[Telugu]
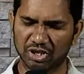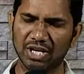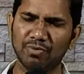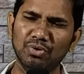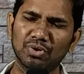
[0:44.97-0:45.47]

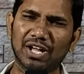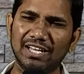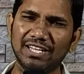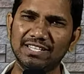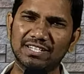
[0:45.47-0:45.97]
దేవుడు
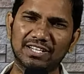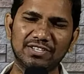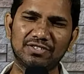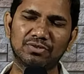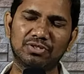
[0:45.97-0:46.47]
కలిగించిన ఈ
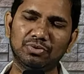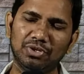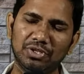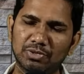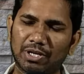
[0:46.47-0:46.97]
సృష్టి
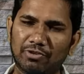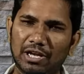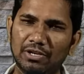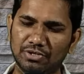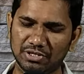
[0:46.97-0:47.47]
గురించి మనం
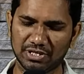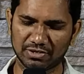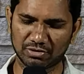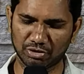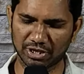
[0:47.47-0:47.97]
ఆలోచన
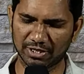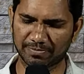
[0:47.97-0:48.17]
చేస్తుంటే